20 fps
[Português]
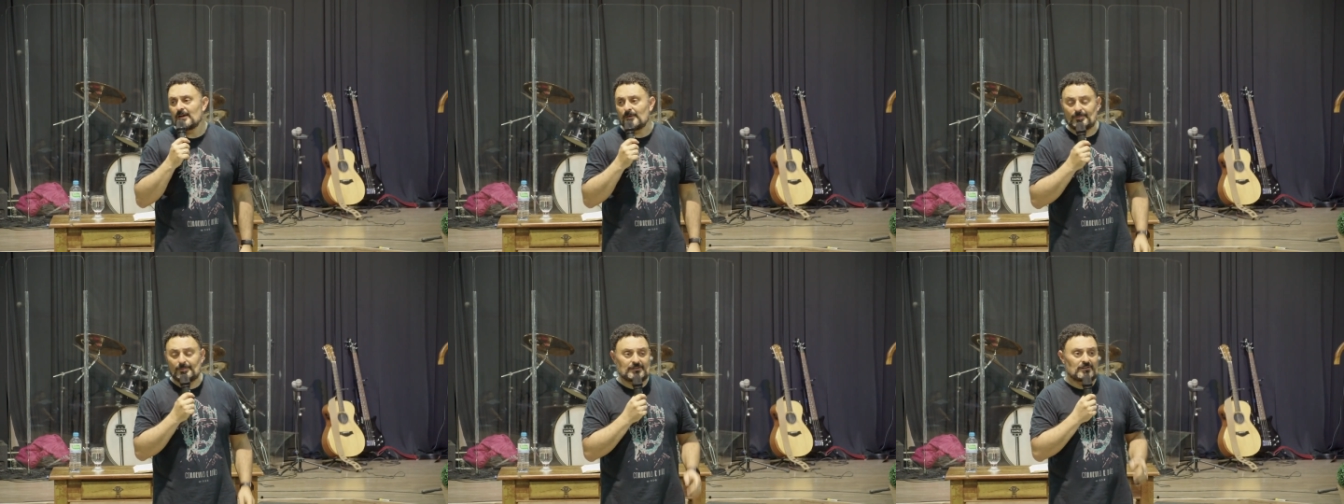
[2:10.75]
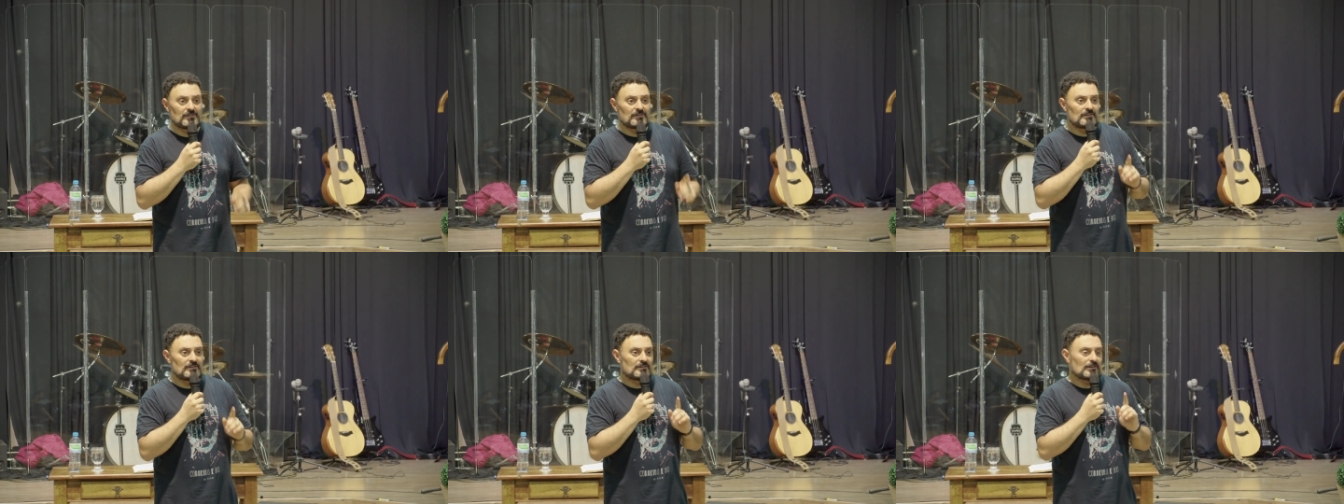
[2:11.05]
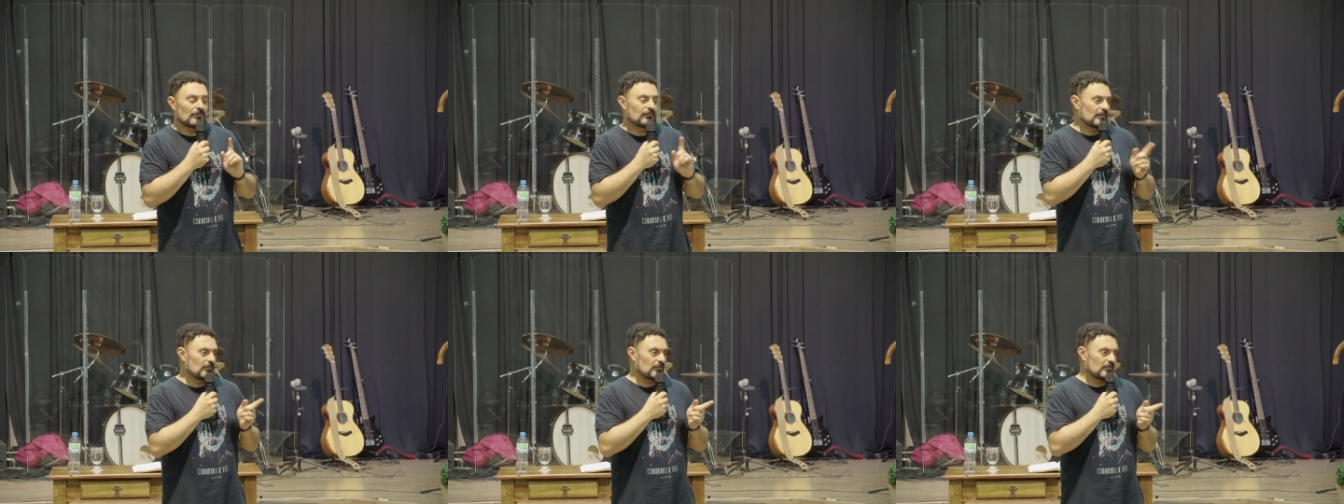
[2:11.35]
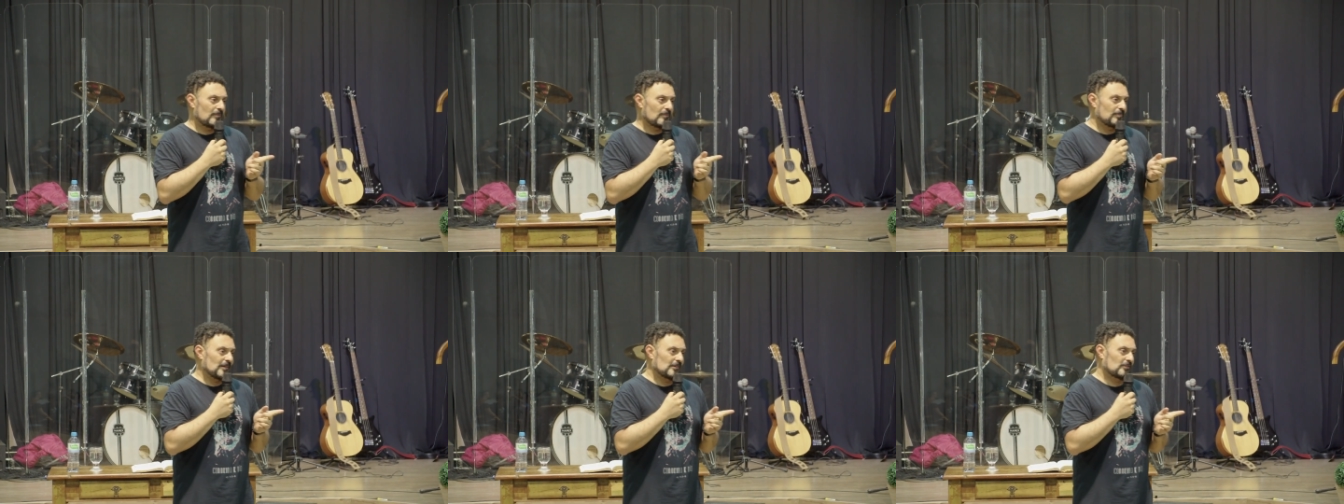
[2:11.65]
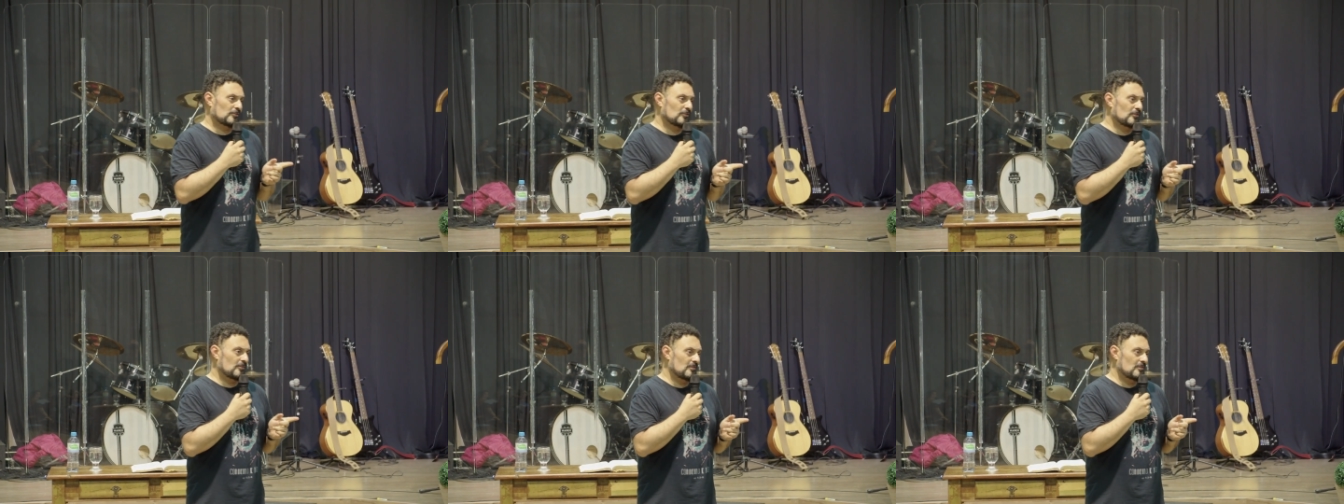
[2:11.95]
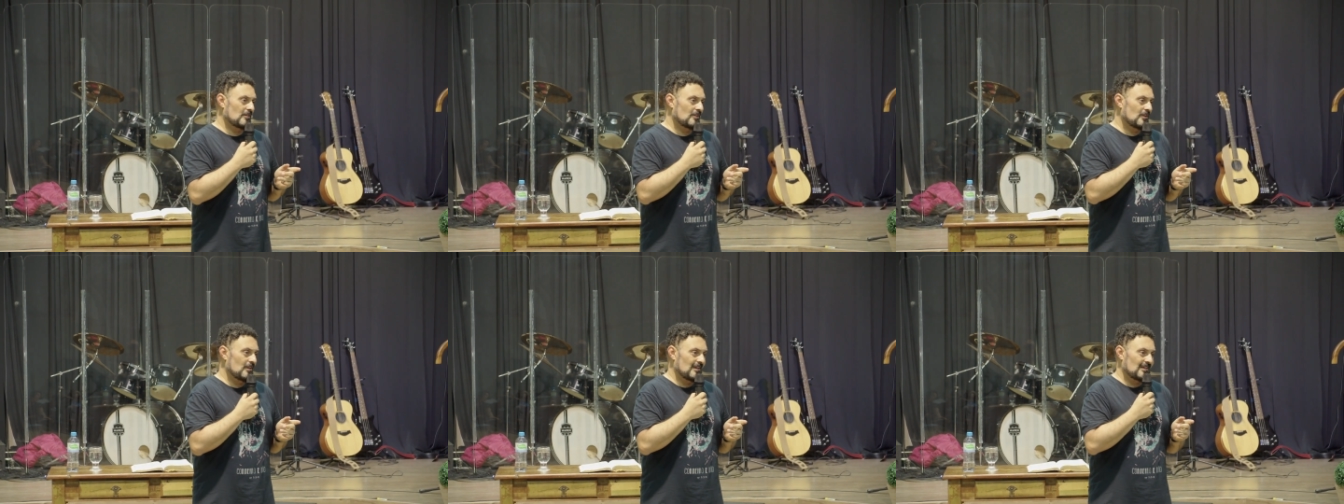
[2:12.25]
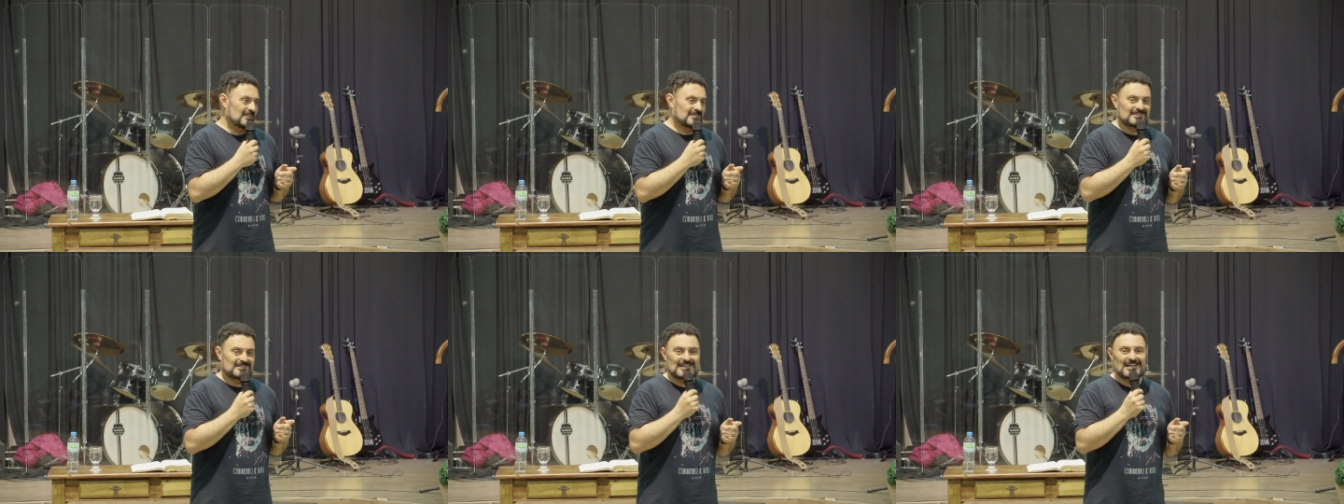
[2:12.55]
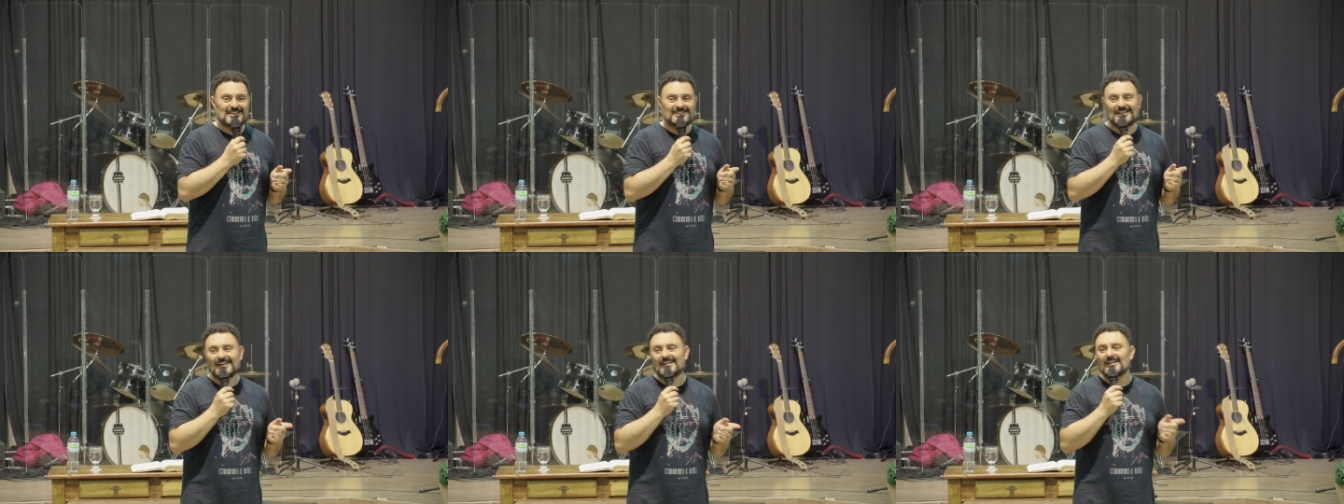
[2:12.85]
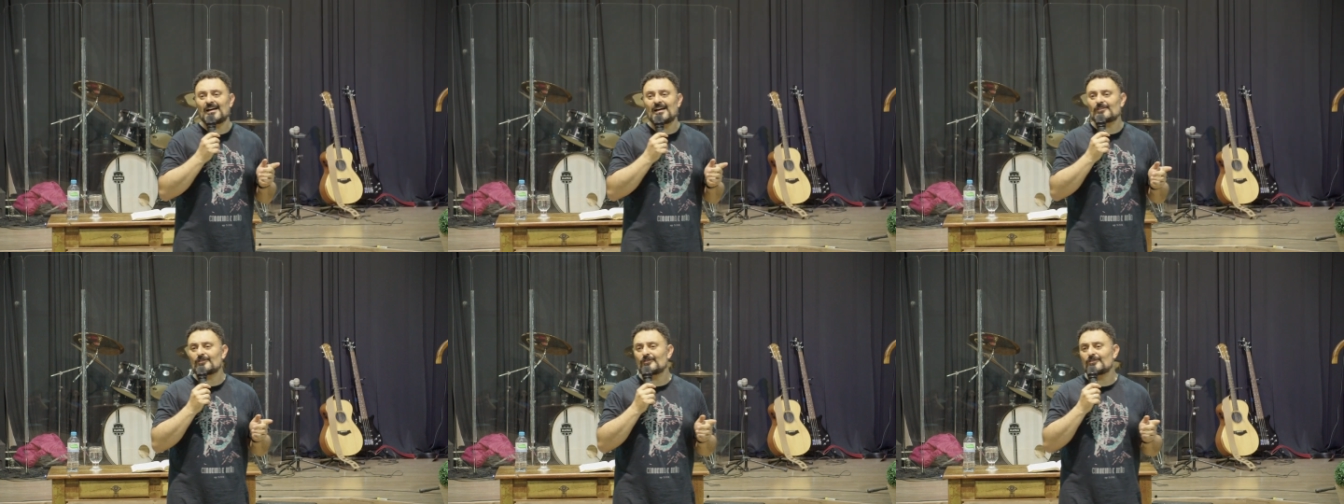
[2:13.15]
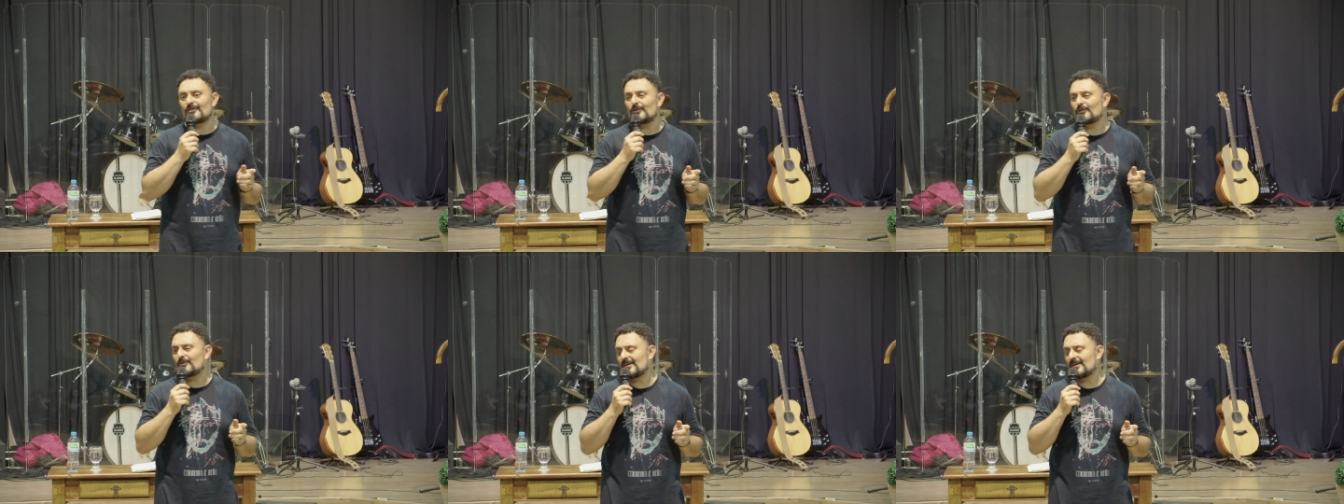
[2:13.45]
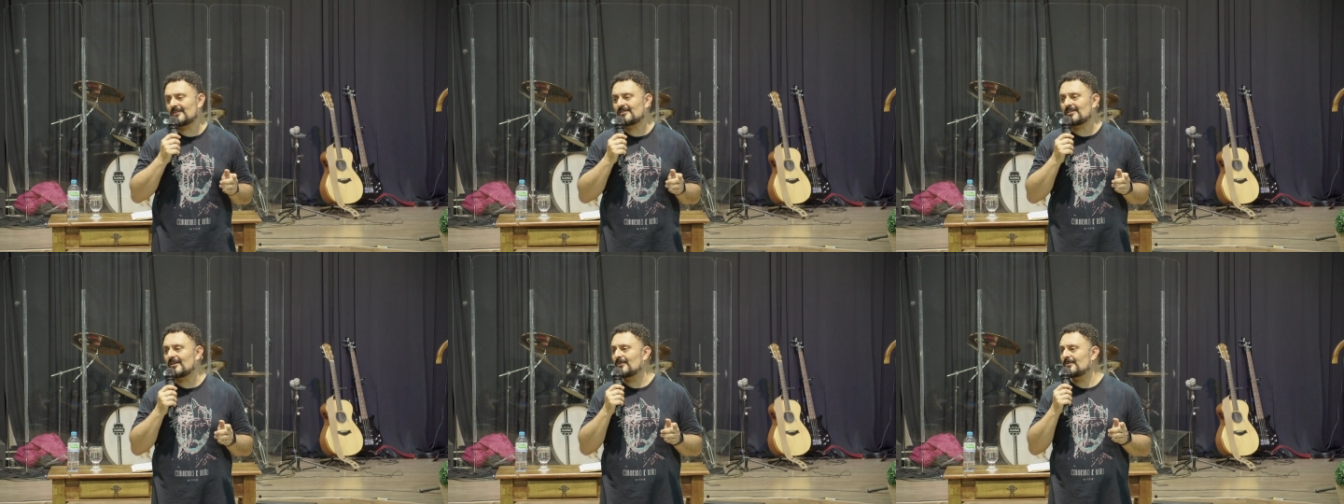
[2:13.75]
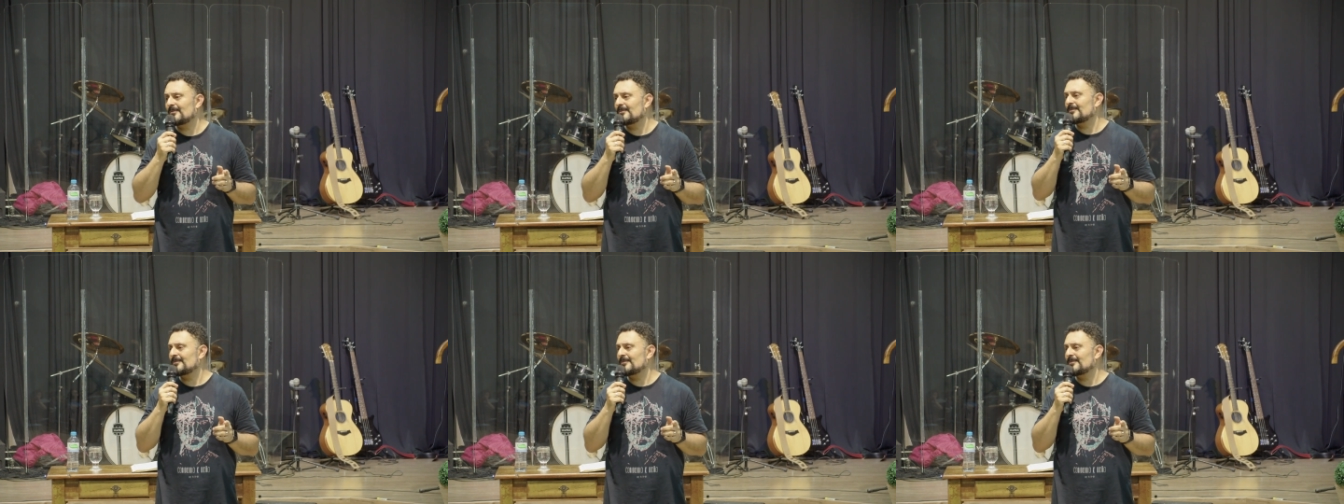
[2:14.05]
Porque talvez você passou estraçalhado no teu coração.